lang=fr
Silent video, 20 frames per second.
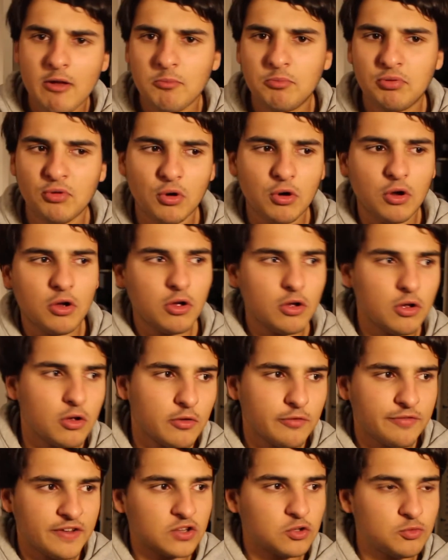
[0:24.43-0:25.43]
pour
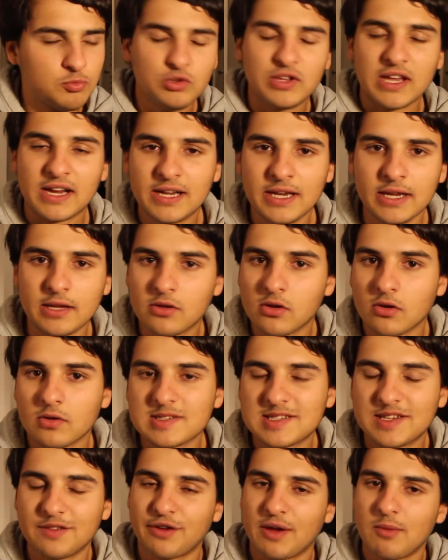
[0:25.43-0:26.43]
euh, faire du putaclic, non,
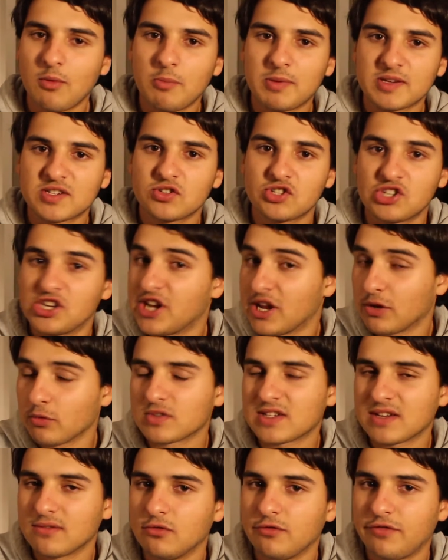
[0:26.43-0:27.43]
c'est vraiment parce que j'ai une
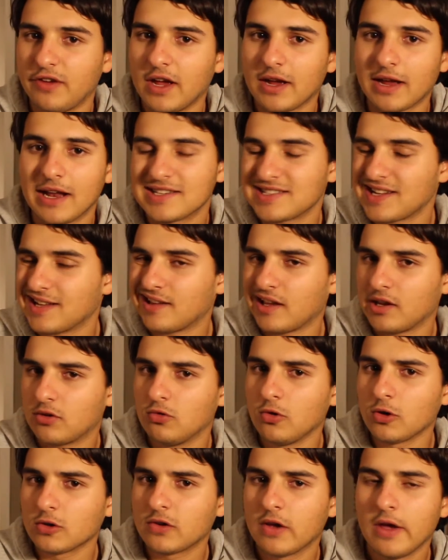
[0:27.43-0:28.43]
annonce à vous faire, elle sera très
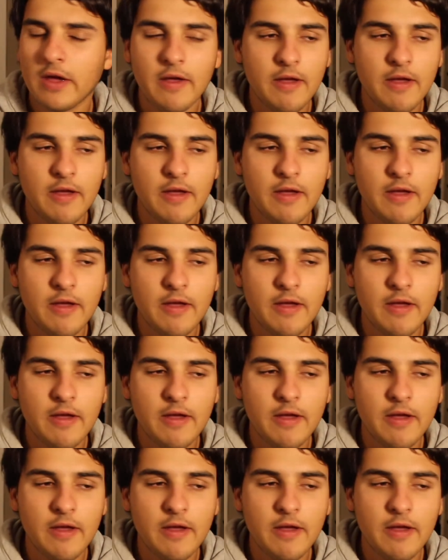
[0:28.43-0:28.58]
courte